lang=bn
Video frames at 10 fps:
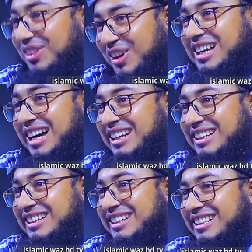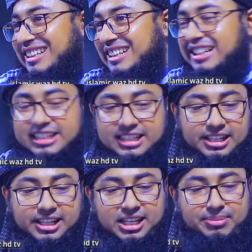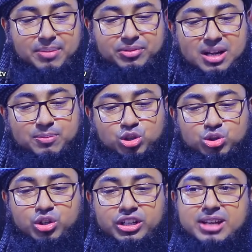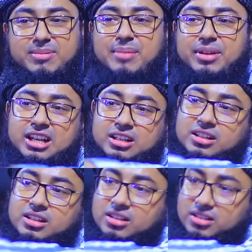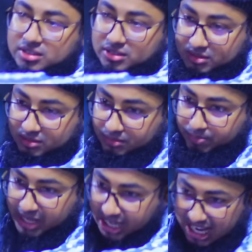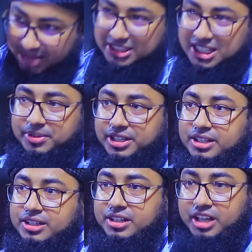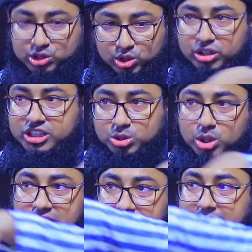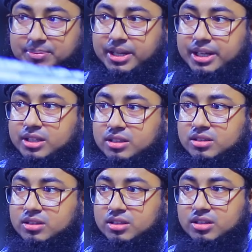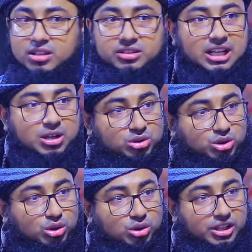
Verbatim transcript: দরকার ইমাম সাহেব হুজুর ইমামের মেহরাবে যাবে এই জন্য কি দলিল লাগবে যে হুজুর